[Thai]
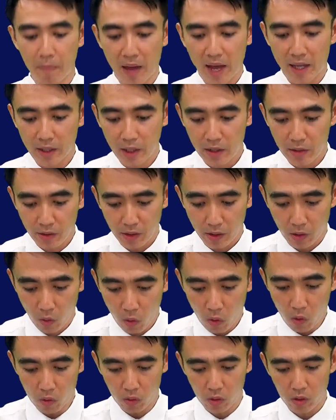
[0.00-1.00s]
ปดาห์ที่
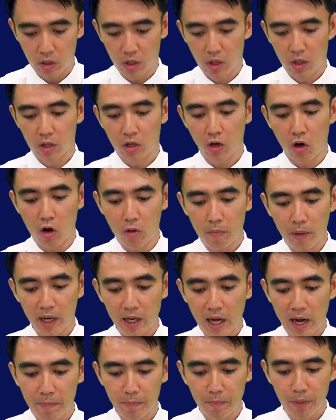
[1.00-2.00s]
6ของพระ
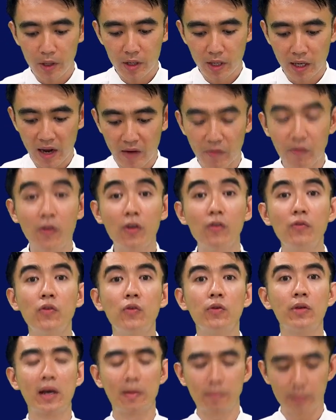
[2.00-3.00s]
คำเพื่อการฟื้นฟู
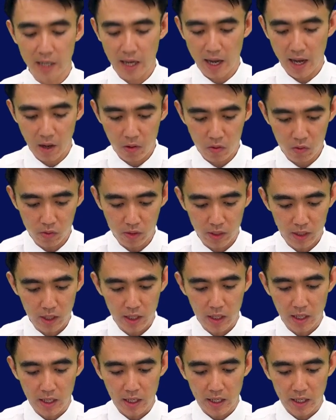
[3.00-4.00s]
ยามเช้า
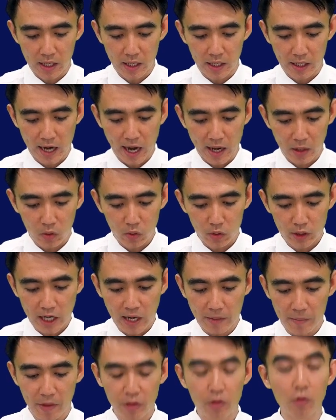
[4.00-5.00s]
การรู้จั
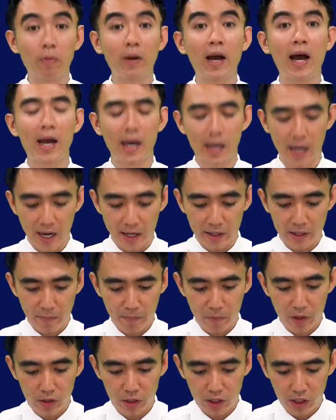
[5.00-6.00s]
กประสบการณ์และ
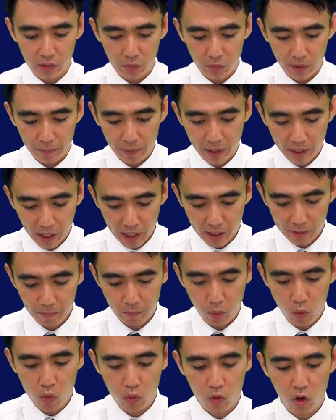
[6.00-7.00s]
ดำเนินชีวิตพระคริสต์
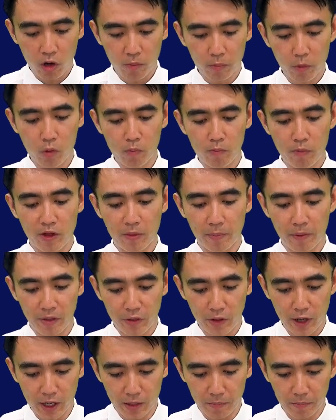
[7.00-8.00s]
ผู้ครอบคลุมสรรพ
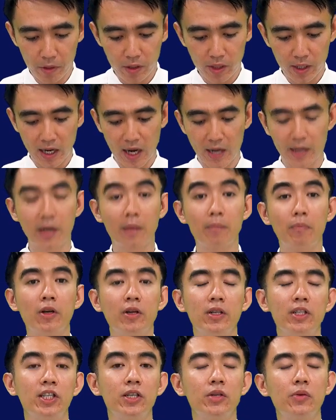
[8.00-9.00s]
สิ่งเพื่อการดำเนิ
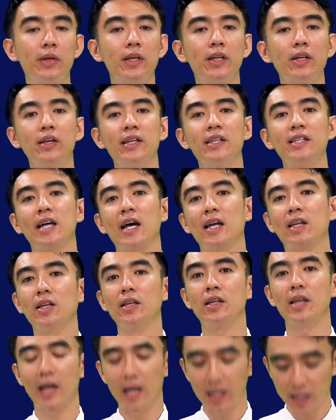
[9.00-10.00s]
นชีวิตคริสตจักร
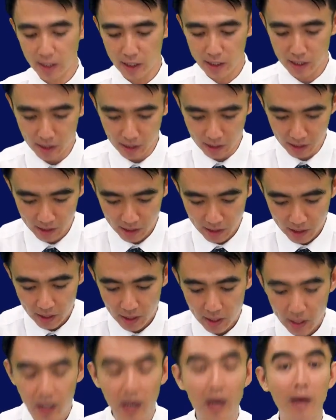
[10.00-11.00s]
ที่แท้จริง
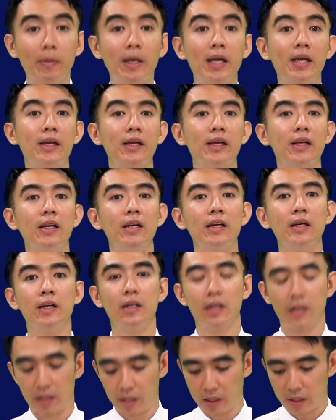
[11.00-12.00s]
อาเมน
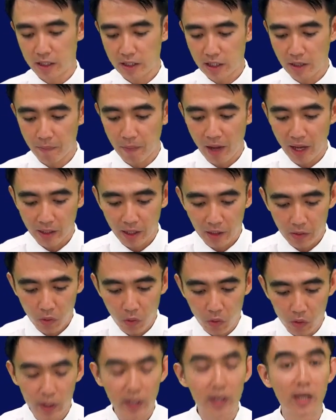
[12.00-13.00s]
ในสัปดาห์ที่
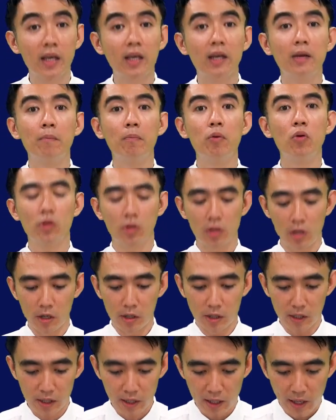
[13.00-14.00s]
6นี้พูดถึ
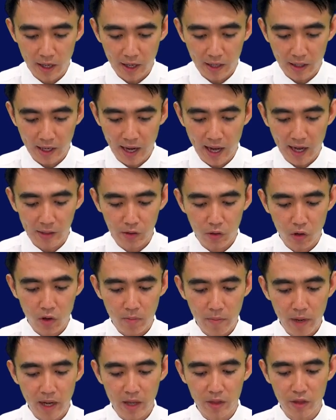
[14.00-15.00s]
งการยอ
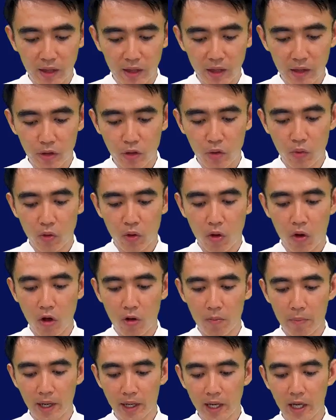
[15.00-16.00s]
มให้นติสุขขอ
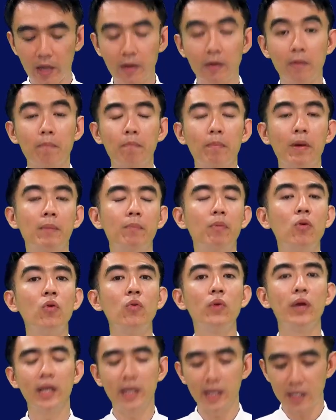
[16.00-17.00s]
งพระคริสต์เป็นผู้
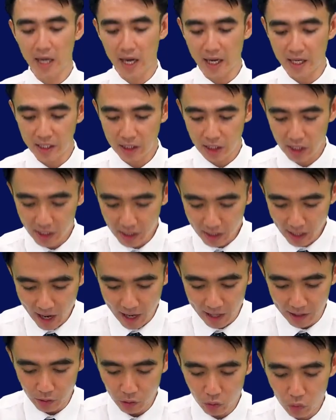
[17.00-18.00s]
วินิจฉัยชี้
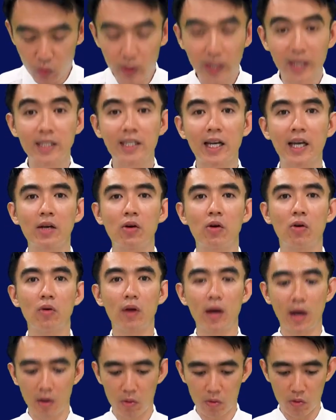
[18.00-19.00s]
ขาดอยู่ในใจของ
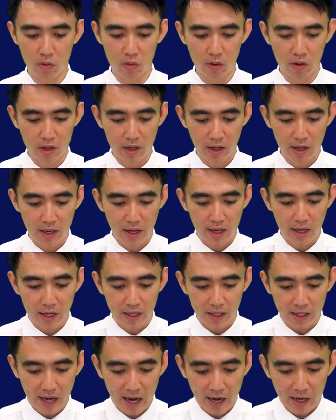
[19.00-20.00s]
เรา
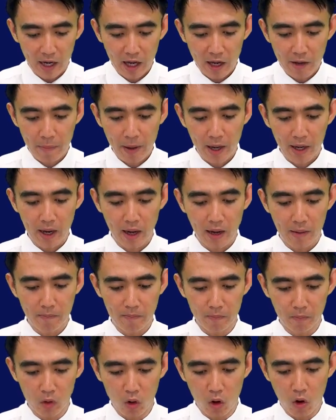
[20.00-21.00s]
การให้พระ
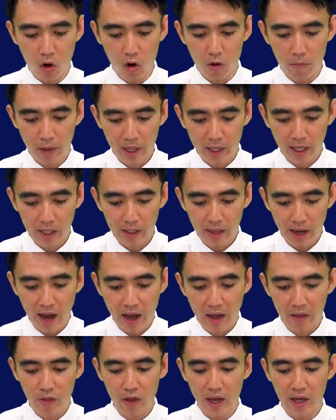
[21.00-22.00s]
คำของพระคริสต์
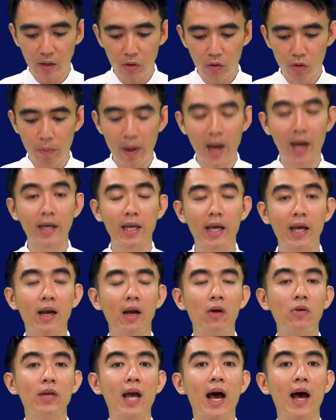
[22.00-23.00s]
อาศัยอยู่ภายใน
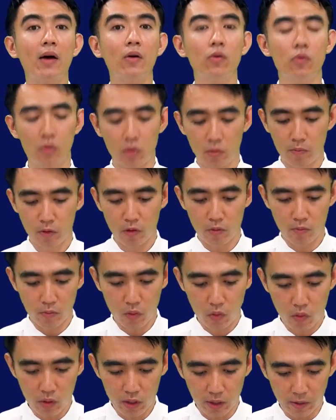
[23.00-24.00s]
เราอย่างอุดมสม
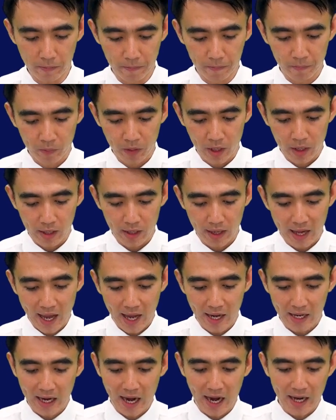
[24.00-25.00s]
บูรณ์และ
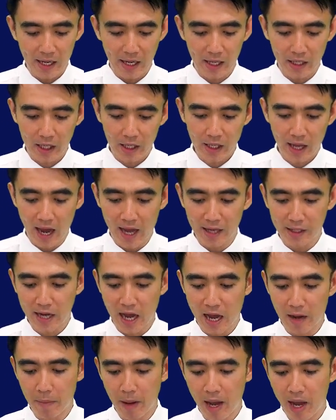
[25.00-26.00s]
การอธิษฐานอ
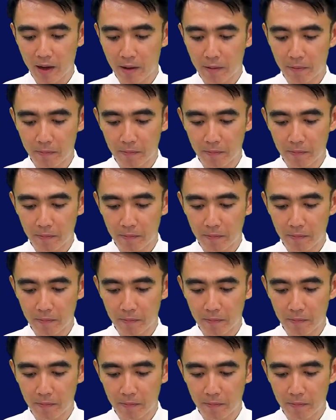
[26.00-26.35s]
ย่างภาค